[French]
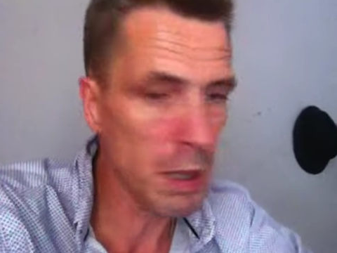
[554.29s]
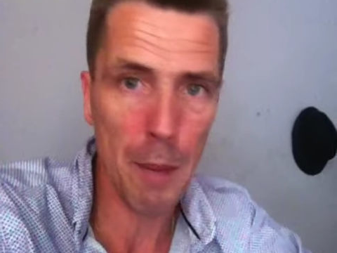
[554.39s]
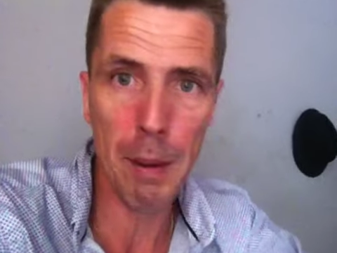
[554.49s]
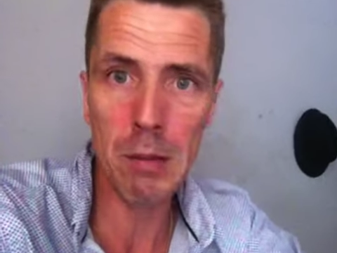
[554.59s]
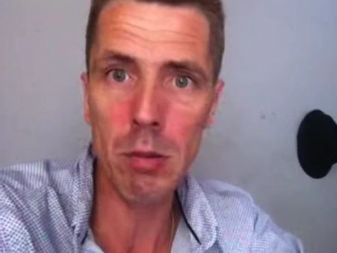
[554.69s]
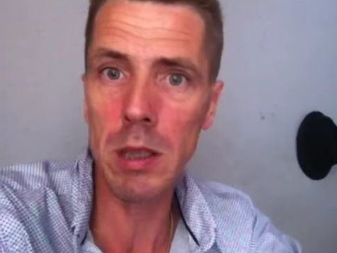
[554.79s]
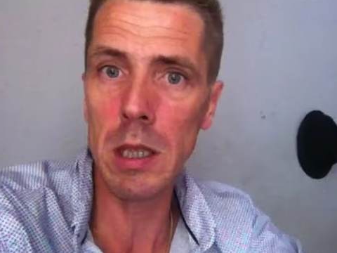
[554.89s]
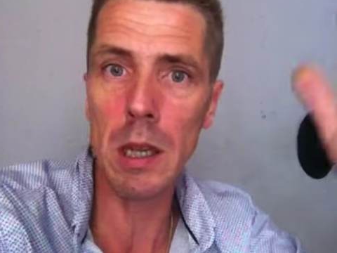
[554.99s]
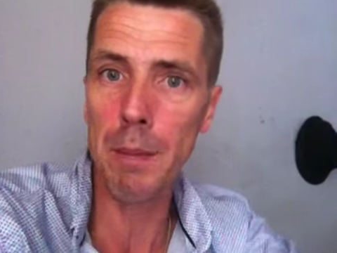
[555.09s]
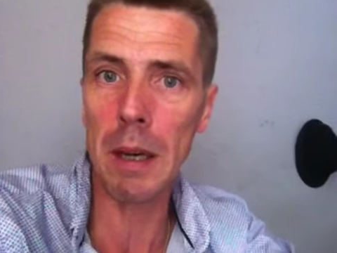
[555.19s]
mais il n'y a pas de
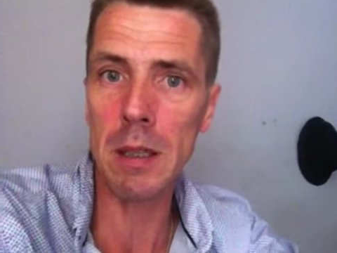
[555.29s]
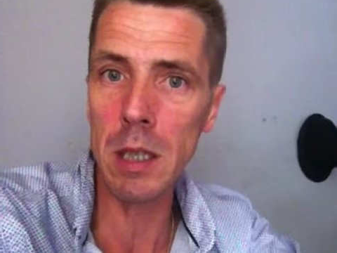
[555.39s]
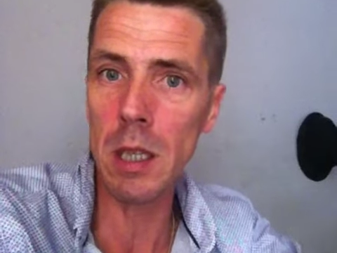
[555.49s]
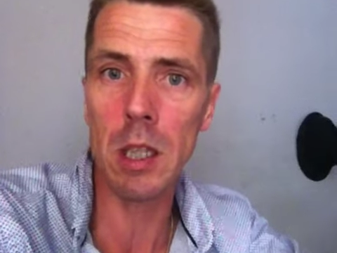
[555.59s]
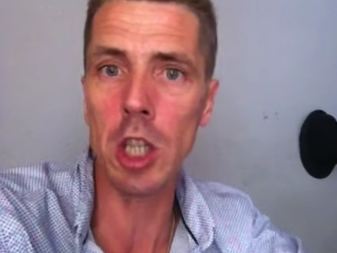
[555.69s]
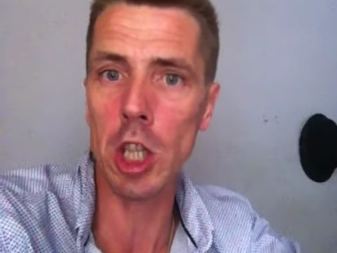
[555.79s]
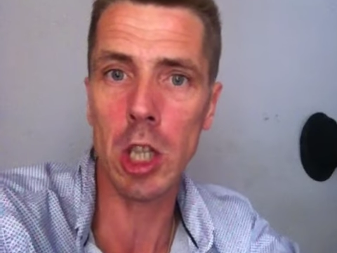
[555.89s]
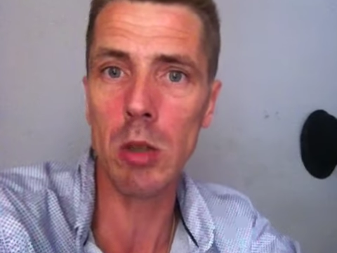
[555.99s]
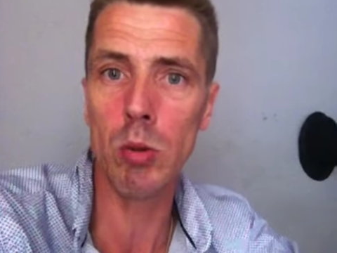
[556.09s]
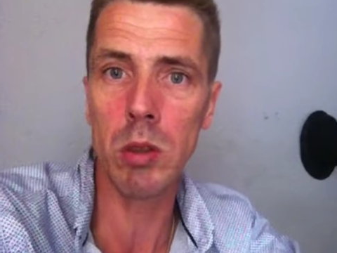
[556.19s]
souci il est parti il était
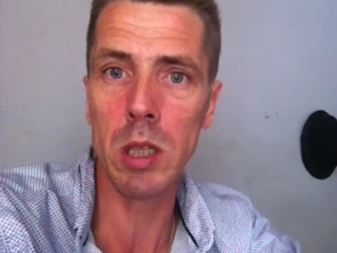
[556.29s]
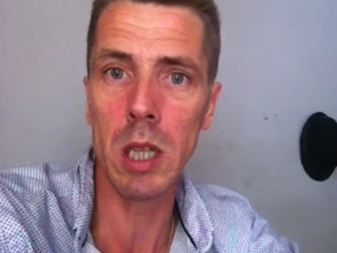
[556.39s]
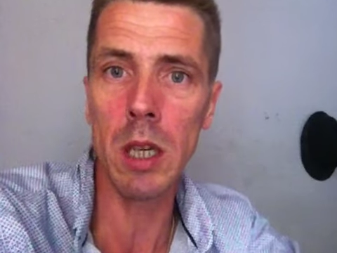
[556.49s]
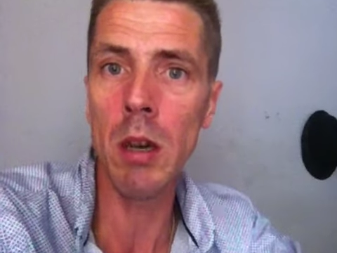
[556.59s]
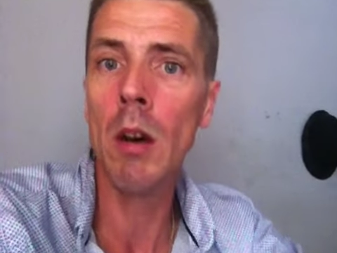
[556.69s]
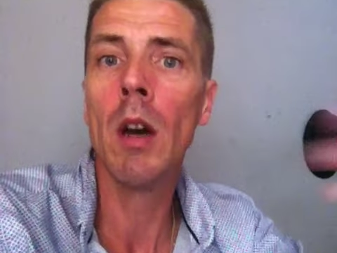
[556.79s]
chercher un dossier